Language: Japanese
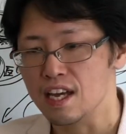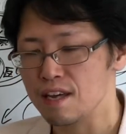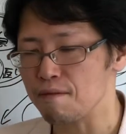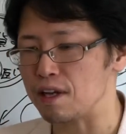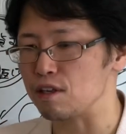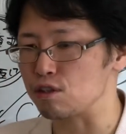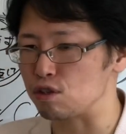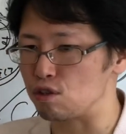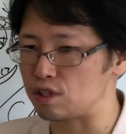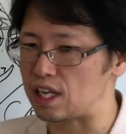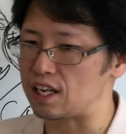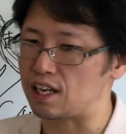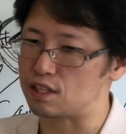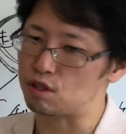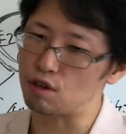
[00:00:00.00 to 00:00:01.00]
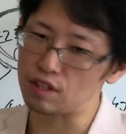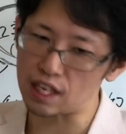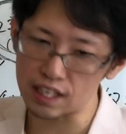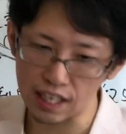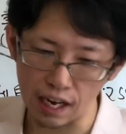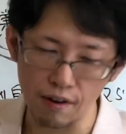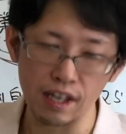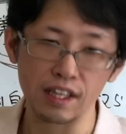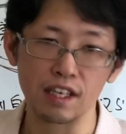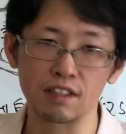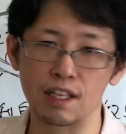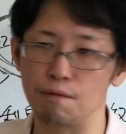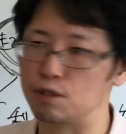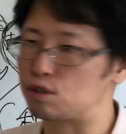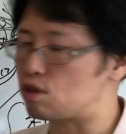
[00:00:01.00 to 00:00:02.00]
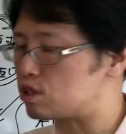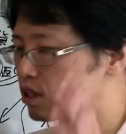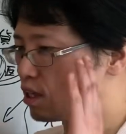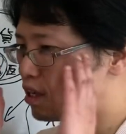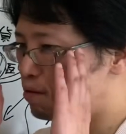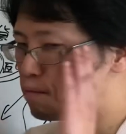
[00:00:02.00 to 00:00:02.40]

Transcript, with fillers: 今の状態からそんなに変わんなくても少し